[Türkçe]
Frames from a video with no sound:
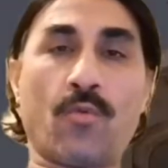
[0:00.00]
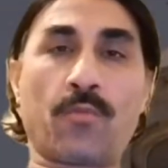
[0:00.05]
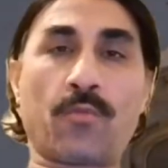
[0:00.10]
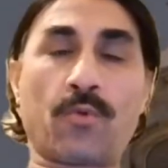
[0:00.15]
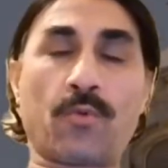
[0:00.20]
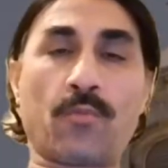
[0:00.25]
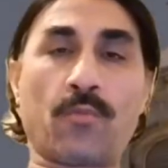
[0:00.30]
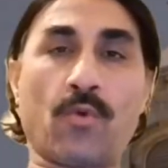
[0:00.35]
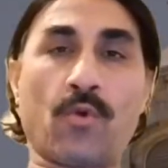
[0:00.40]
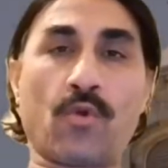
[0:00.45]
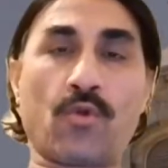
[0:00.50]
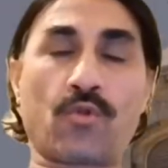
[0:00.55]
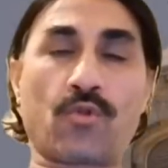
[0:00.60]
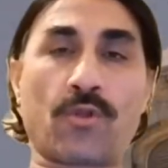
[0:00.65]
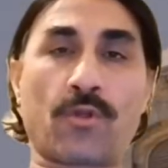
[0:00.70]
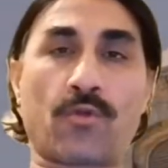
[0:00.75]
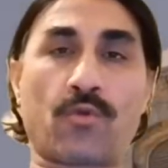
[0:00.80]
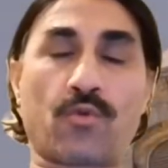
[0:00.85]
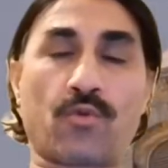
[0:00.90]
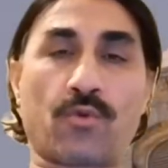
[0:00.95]
ömrüm
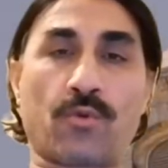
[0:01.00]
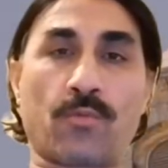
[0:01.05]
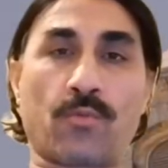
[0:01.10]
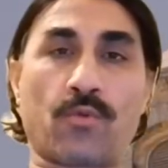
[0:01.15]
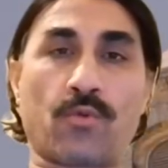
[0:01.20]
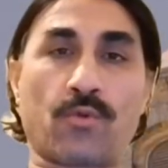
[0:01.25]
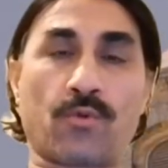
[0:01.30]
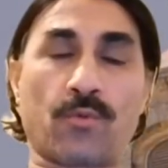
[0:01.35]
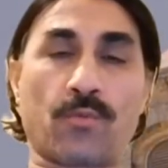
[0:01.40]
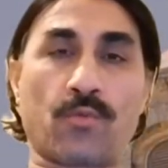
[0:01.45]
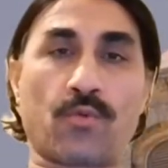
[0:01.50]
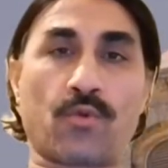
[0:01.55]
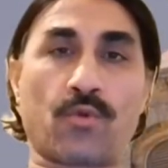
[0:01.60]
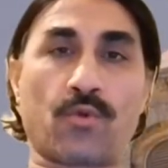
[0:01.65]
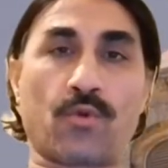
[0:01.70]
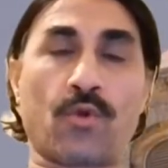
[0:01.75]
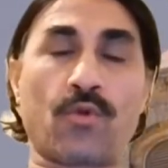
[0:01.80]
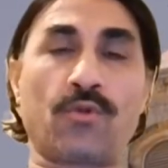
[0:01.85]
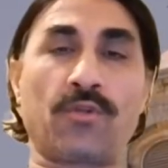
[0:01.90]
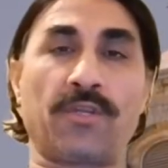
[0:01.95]
boyunca sürüm sürüm
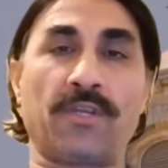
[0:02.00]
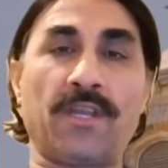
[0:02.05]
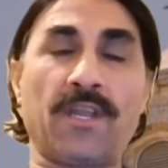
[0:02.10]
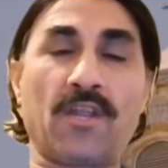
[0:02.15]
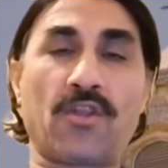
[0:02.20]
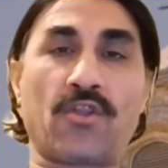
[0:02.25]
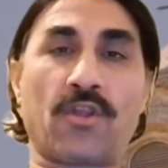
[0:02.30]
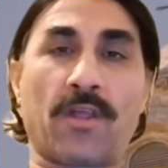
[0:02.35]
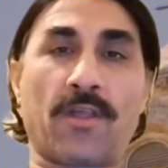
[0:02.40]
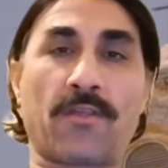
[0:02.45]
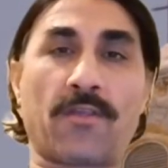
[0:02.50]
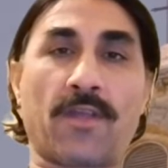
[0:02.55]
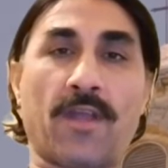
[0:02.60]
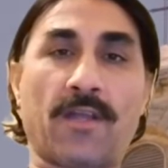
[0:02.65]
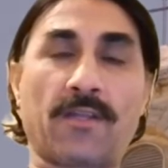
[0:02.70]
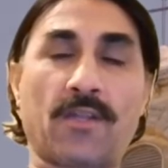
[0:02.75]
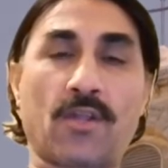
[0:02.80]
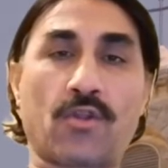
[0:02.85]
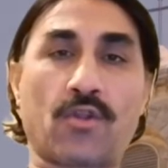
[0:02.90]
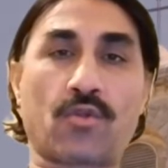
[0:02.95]
sürün yiyeceğin
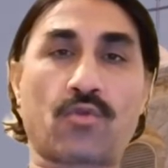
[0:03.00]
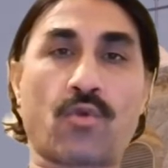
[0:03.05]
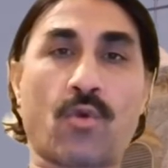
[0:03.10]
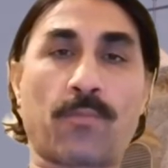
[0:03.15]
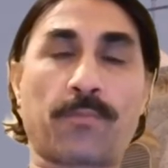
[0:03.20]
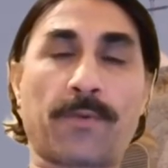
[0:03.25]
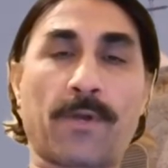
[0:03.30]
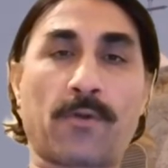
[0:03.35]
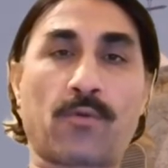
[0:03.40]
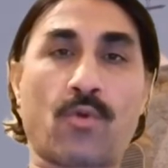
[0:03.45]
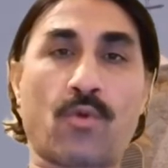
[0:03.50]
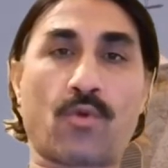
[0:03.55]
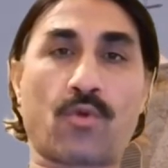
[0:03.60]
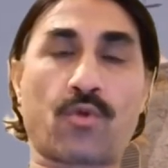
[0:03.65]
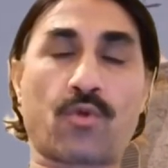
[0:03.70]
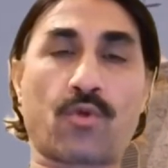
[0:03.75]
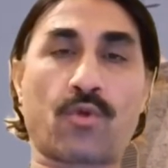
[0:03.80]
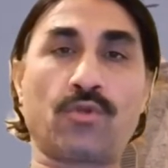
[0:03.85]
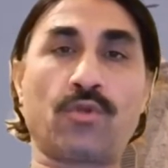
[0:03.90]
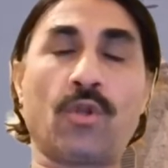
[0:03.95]
sadece toprak
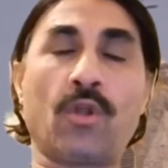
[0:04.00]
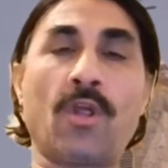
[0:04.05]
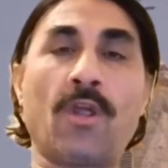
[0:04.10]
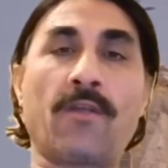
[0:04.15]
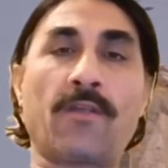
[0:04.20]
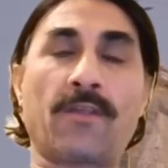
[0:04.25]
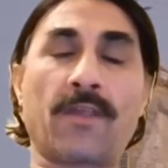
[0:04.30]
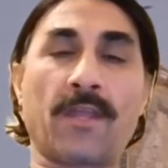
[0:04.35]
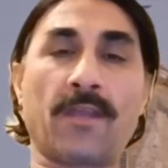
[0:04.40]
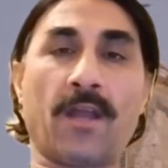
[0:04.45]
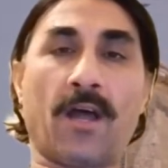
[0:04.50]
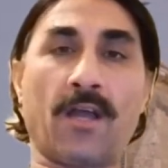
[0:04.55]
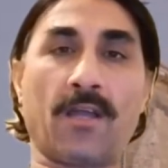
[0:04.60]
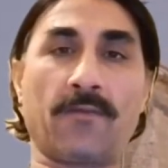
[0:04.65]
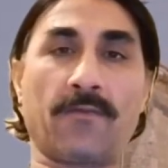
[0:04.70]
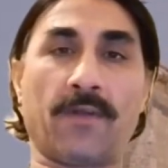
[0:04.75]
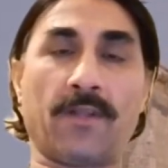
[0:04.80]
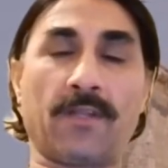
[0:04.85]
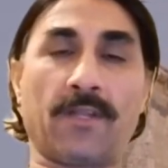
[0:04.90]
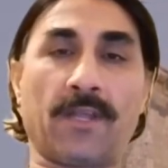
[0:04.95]
olsun sen
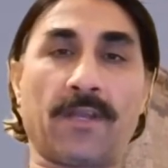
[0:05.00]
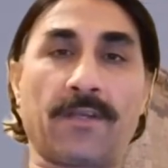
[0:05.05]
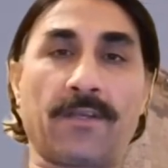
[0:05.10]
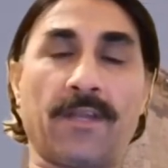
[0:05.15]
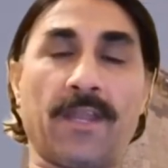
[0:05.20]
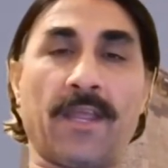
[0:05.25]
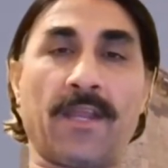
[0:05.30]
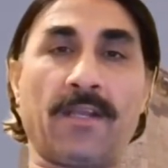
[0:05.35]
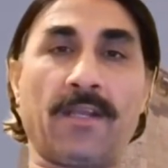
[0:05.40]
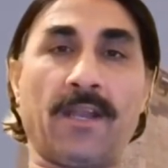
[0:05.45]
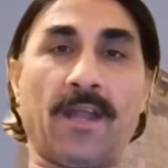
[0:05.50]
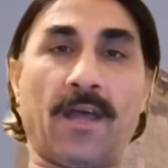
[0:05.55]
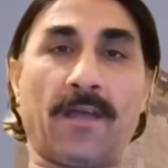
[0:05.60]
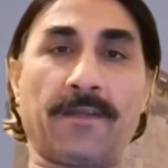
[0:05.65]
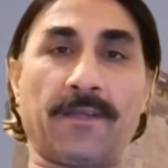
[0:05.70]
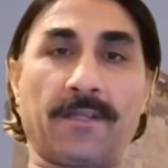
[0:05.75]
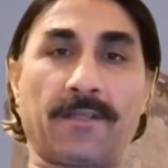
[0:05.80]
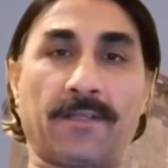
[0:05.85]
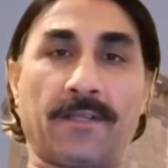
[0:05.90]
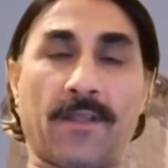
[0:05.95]
hayvanların en
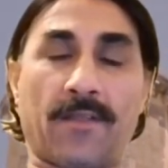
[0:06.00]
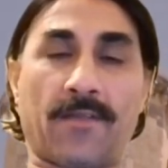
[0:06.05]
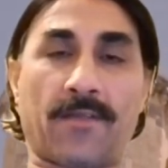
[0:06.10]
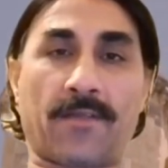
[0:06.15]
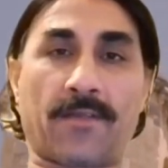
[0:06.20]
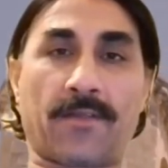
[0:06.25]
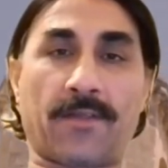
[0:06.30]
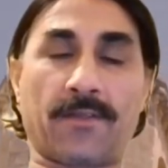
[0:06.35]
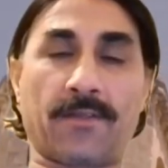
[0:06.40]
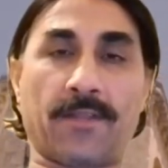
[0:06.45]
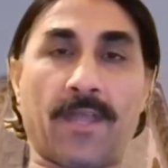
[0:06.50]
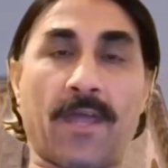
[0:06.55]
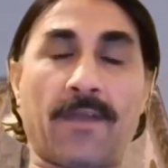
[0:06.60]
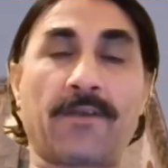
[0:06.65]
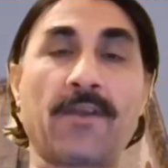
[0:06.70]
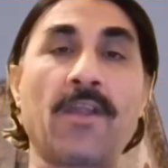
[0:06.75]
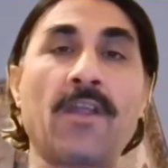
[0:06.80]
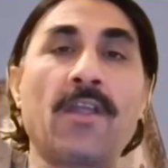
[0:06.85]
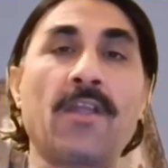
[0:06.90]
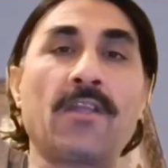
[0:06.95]
lanetlisisin
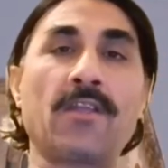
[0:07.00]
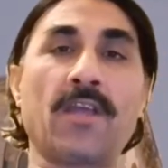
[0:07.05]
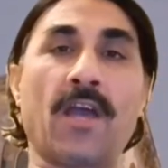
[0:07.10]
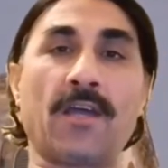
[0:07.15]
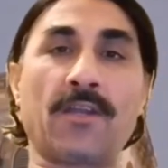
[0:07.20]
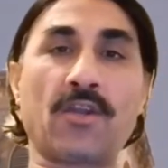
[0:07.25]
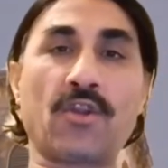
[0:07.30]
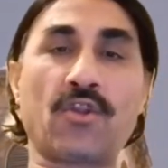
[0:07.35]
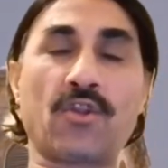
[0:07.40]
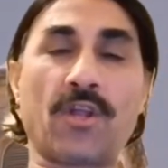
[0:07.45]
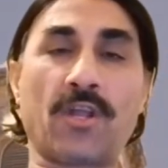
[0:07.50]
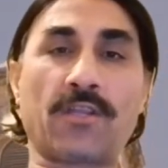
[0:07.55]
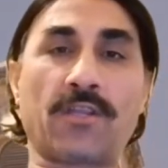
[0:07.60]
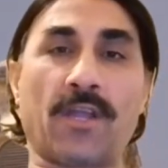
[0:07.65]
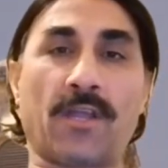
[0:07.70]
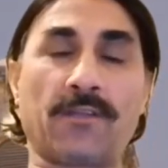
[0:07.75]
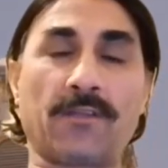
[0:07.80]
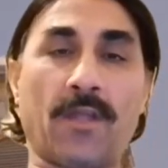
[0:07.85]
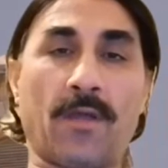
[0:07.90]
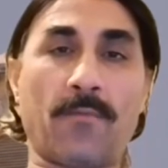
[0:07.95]
der. Yani
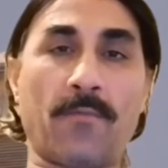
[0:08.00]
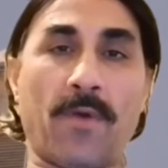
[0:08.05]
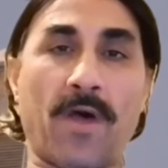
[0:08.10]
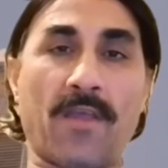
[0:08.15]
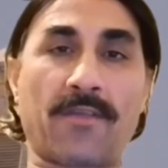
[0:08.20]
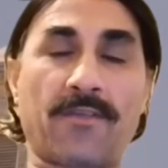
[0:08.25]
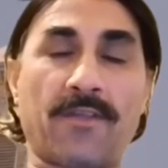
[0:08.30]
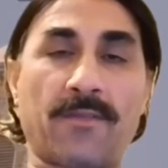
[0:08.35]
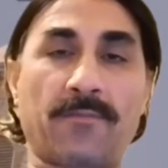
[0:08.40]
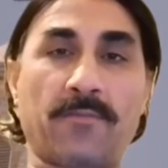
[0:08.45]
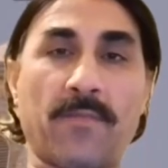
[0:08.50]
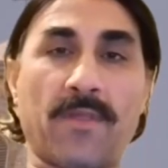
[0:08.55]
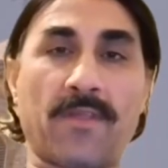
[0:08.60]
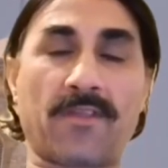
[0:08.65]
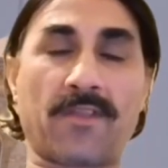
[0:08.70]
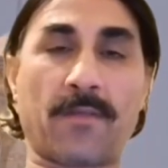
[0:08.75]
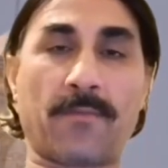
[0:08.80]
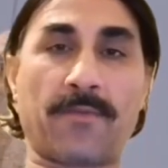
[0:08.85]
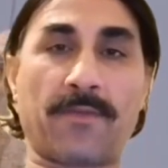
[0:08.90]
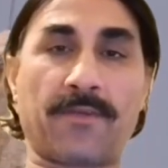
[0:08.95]
şeytandan
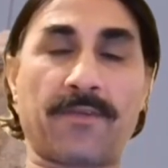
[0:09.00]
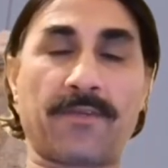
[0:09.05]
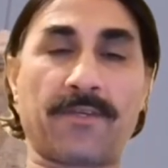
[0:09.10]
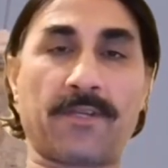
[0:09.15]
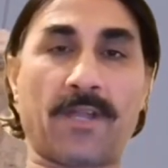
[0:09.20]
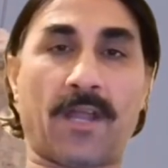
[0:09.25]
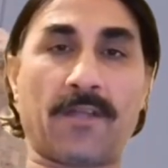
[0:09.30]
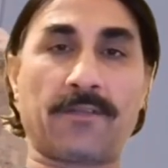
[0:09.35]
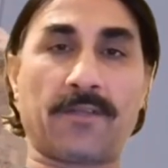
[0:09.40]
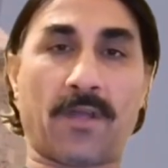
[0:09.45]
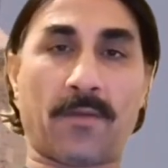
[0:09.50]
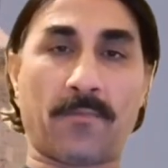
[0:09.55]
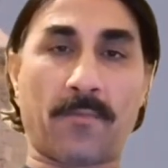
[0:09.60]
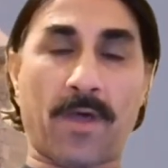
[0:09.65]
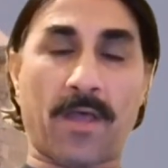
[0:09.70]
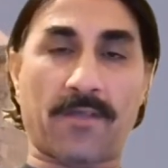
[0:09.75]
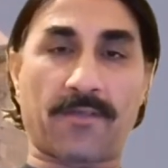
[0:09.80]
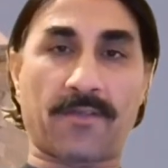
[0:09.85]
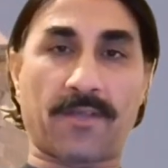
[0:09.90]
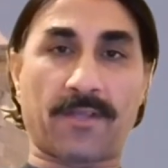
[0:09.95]
bahsetmez de bir yılandan
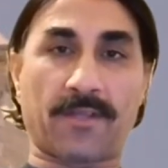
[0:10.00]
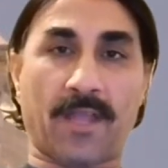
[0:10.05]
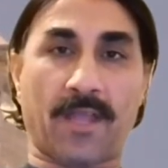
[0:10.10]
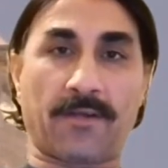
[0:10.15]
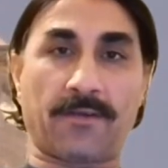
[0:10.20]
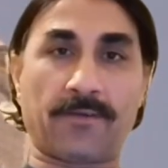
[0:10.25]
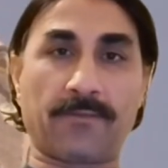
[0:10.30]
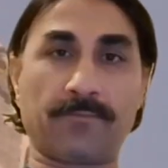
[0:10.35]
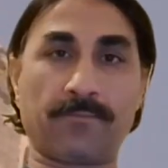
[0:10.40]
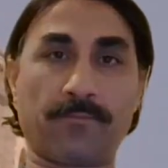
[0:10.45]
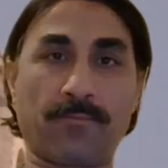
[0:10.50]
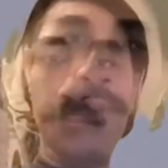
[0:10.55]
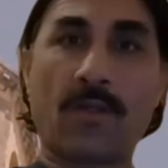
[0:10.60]
bahseder.